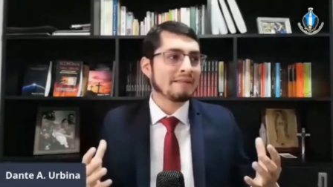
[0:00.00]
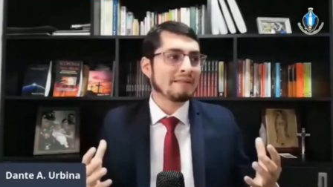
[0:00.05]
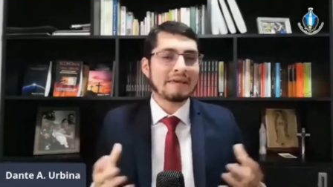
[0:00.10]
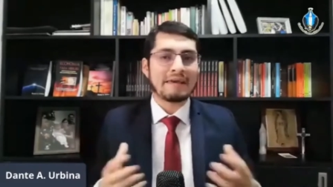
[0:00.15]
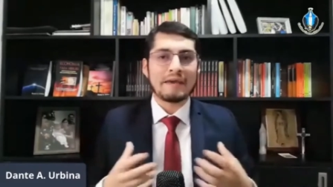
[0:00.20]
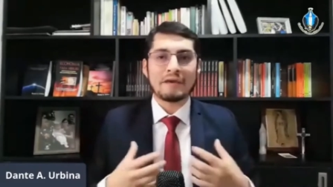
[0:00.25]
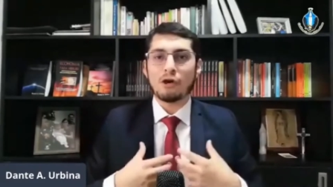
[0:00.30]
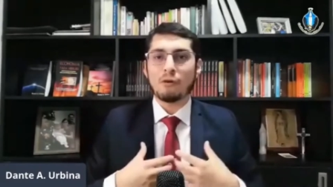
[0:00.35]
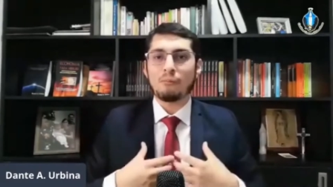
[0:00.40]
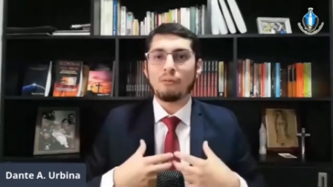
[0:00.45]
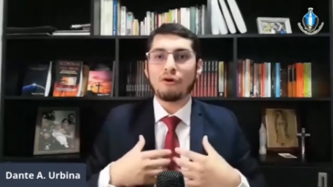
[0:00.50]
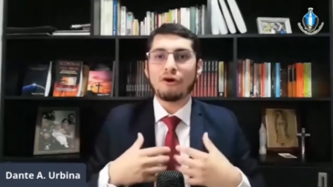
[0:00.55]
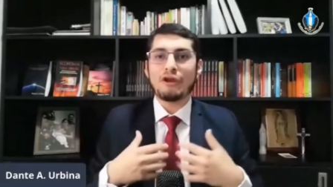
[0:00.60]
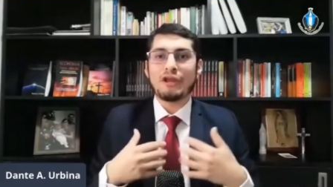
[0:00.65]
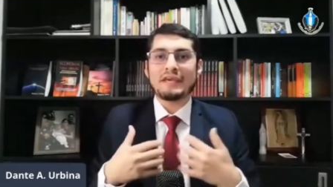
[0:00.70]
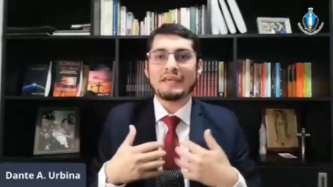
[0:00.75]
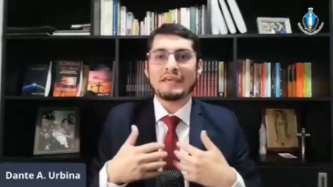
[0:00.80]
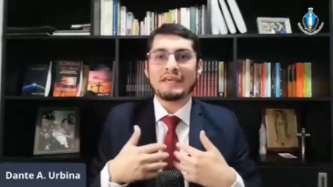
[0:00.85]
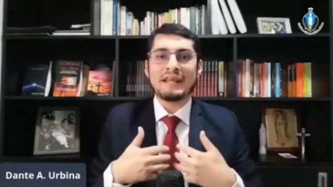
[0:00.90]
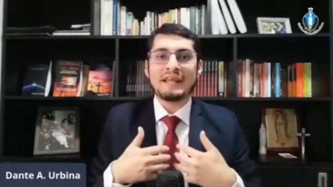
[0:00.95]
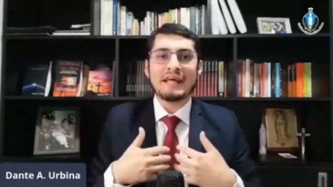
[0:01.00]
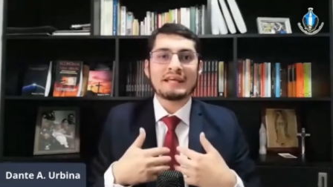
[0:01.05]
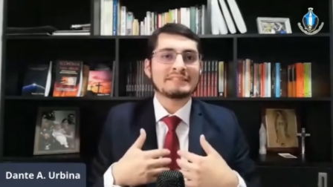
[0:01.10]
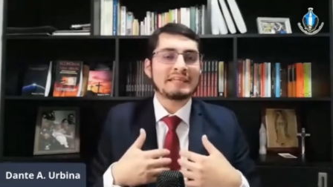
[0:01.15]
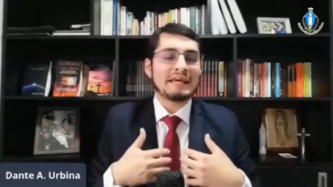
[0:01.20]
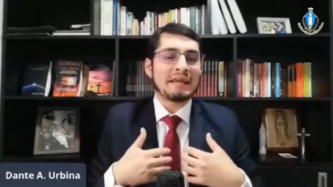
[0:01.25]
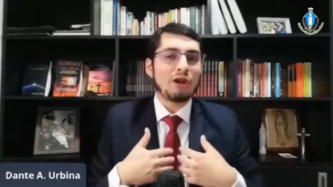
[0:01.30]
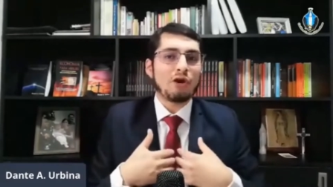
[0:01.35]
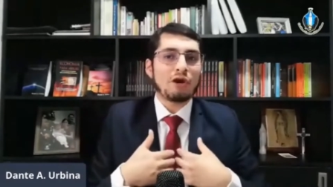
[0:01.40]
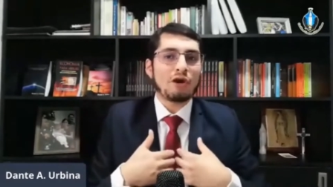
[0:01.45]
de que yo puedo elegir
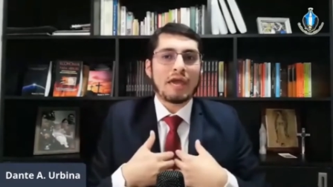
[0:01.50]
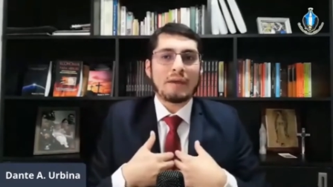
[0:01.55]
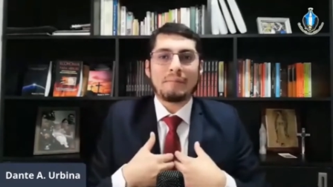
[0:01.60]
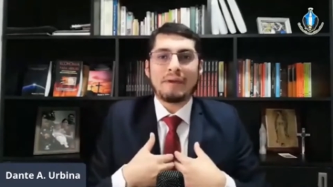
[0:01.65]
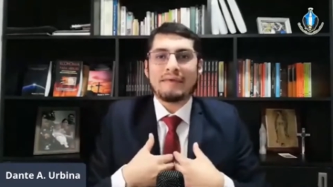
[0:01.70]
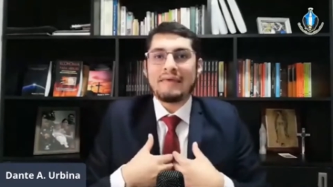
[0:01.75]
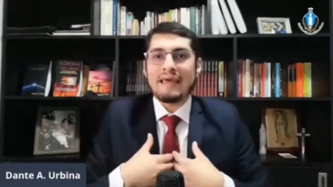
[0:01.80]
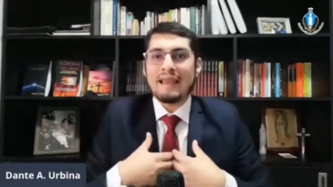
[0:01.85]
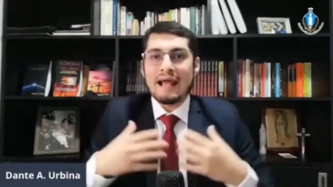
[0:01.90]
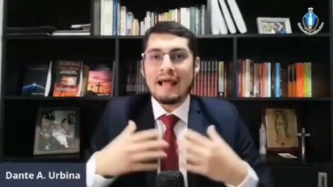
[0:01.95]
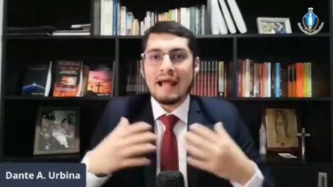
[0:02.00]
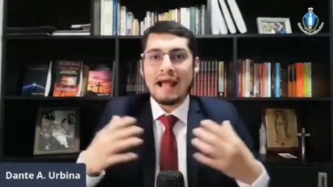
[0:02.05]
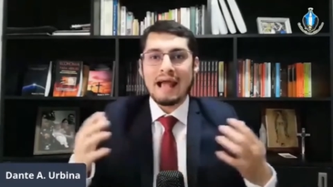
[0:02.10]
hacer lo que me dé la